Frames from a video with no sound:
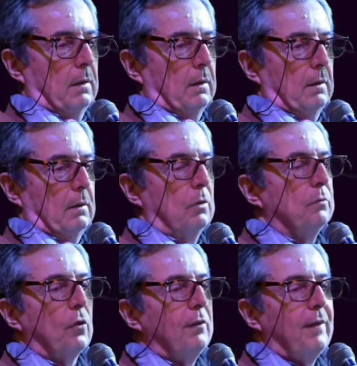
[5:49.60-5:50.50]
non
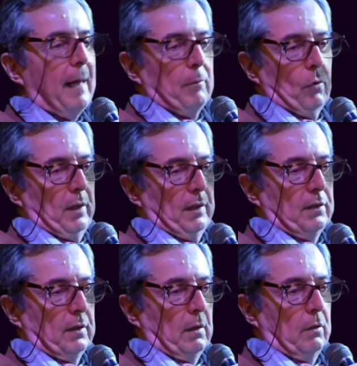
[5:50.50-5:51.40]
volevamo
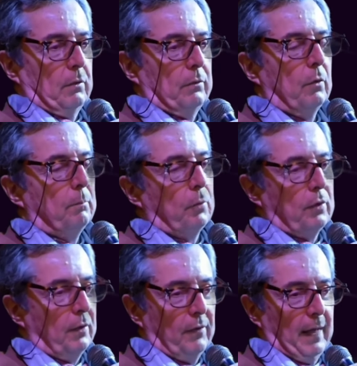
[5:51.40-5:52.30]
esserlo, non
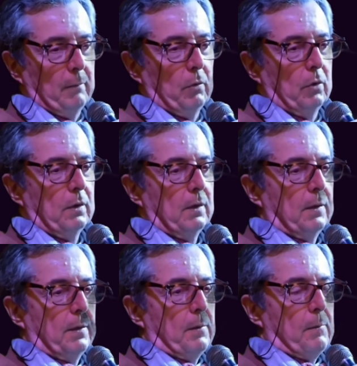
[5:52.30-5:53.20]
potevamo
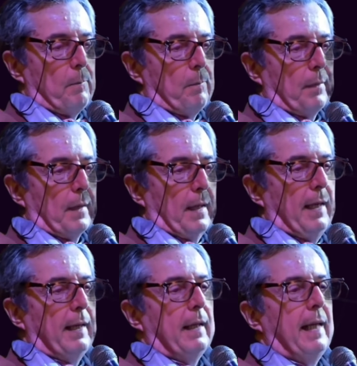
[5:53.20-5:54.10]

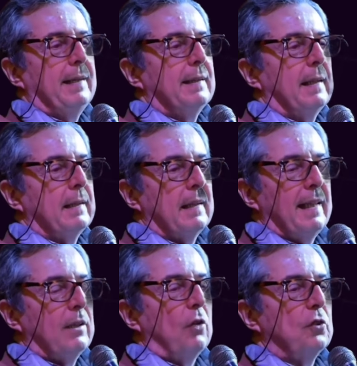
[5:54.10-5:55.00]
e, e
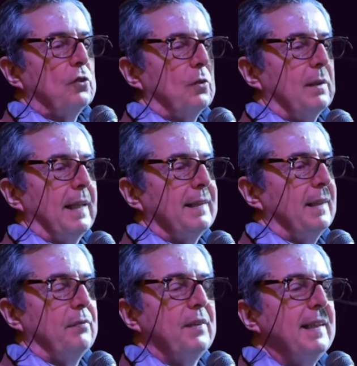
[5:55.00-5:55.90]
le cose sono andate a
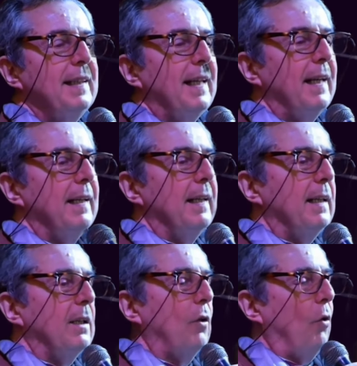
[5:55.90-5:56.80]
finire
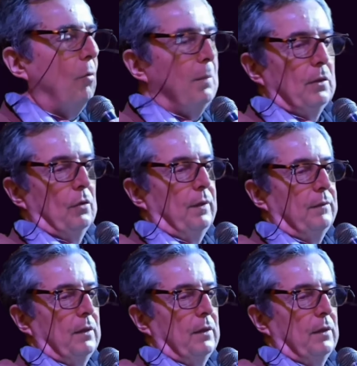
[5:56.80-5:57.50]
come dovevano